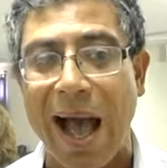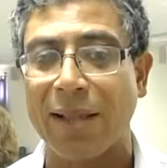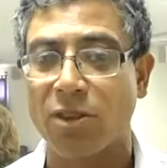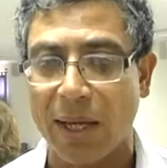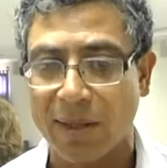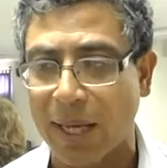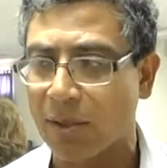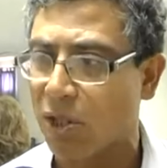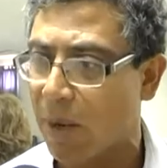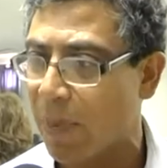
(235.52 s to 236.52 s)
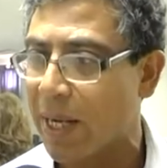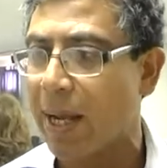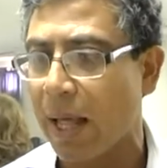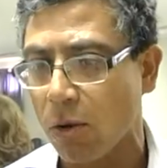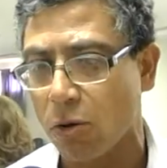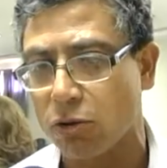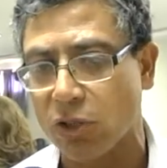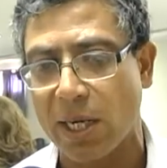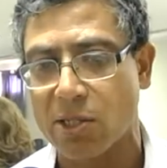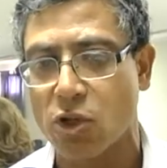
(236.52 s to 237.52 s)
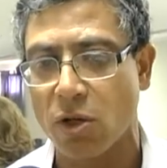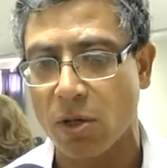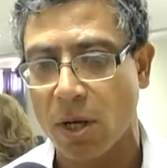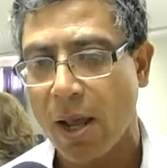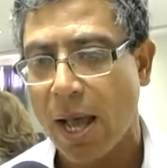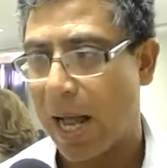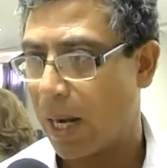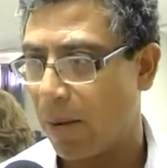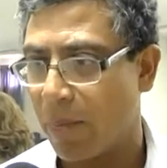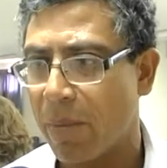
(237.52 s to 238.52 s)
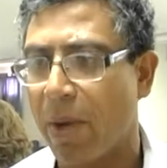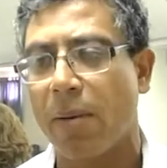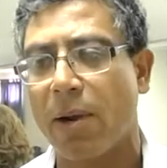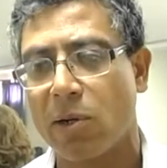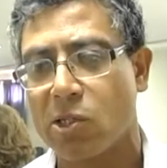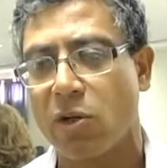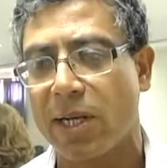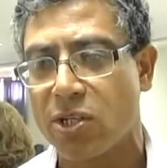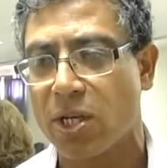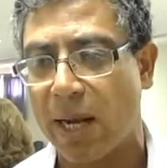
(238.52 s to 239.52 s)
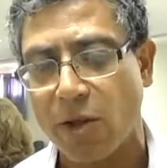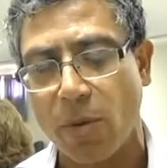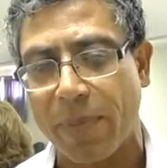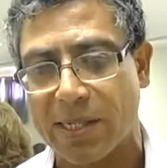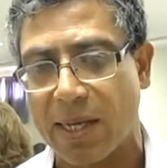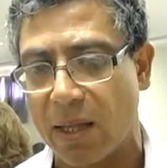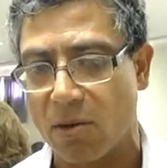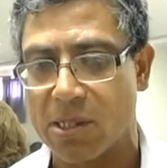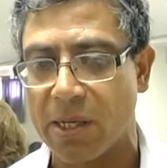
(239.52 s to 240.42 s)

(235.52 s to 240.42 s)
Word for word: Eh, las palomas, ¿no? no olvidemos las palomas, que hay gente, mucha gente que se dedica a la cría de palomas,